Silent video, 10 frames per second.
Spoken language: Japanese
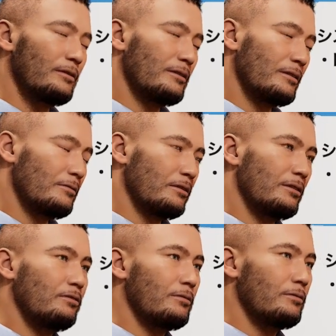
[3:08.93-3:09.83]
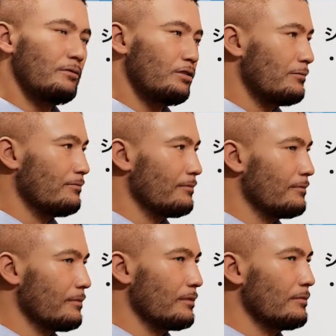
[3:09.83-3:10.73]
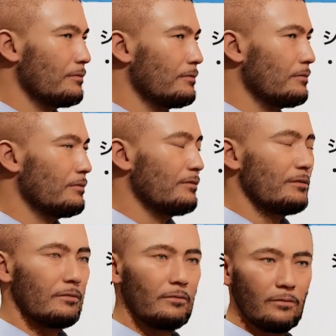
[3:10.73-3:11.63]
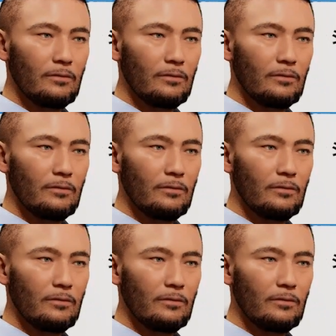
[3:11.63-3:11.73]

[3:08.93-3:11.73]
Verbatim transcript: で、ここでちょっと、えー